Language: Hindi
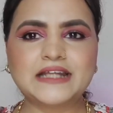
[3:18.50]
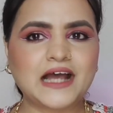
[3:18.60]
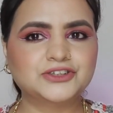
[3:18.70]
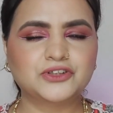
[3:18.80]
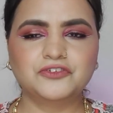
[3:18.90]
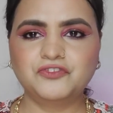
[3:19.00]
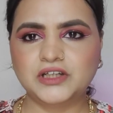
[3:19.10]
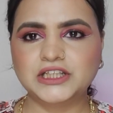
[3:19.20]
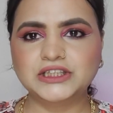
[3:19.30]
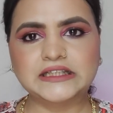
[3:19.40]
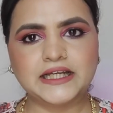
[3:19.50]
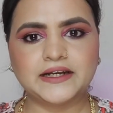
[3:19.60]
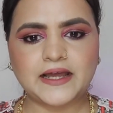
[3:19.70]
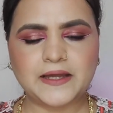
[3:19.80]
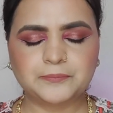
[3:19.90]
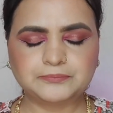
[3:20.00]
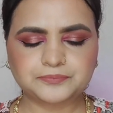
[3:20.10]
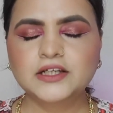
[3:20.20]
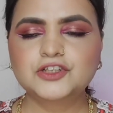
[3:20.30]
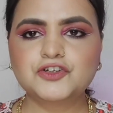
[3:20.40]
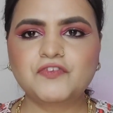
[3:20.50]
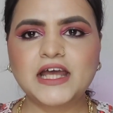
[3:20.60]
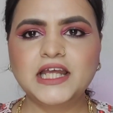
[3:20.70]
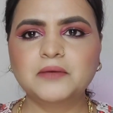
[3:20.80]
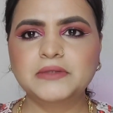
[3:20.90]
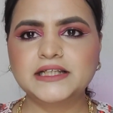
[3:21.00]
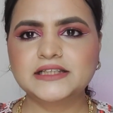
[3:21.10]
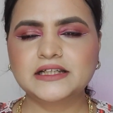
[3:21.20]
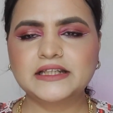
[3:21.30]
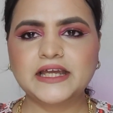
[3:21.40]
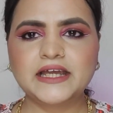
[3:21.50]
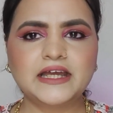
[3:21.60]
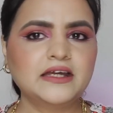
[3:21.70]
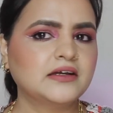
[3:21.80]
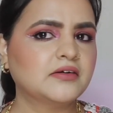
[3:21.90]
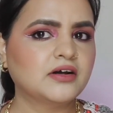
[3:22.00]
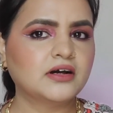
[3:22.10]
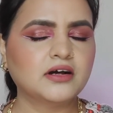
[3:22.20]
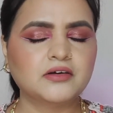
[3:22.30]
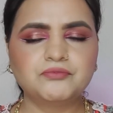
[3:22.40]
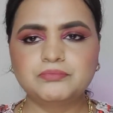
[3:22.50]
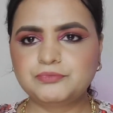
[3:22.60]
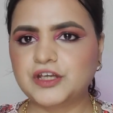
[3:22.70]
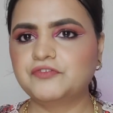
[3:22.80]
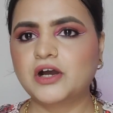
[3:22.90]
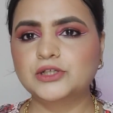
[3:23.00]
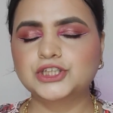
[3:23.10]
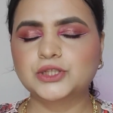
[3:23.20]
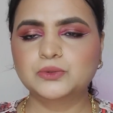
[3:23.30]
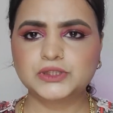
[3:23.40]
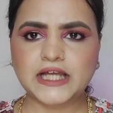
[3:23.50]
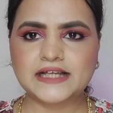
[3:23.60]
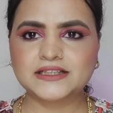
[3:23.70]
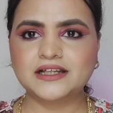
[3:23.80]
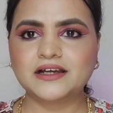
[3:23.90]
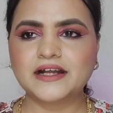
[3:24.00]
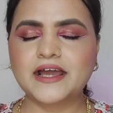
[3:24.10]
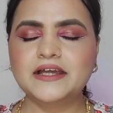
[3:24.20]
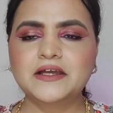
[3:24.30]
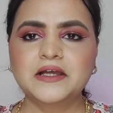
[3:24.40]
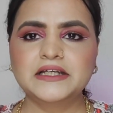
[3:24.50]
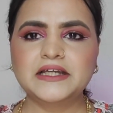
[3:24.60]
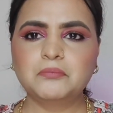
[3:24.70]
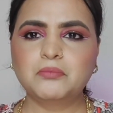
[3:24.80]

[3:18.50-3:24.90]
नेचुरल फिनिश दे रहा है सो so, फाइनली आप देख सकते हैं ये फाउंडेशन कुछ ऐसा लग रहा है ये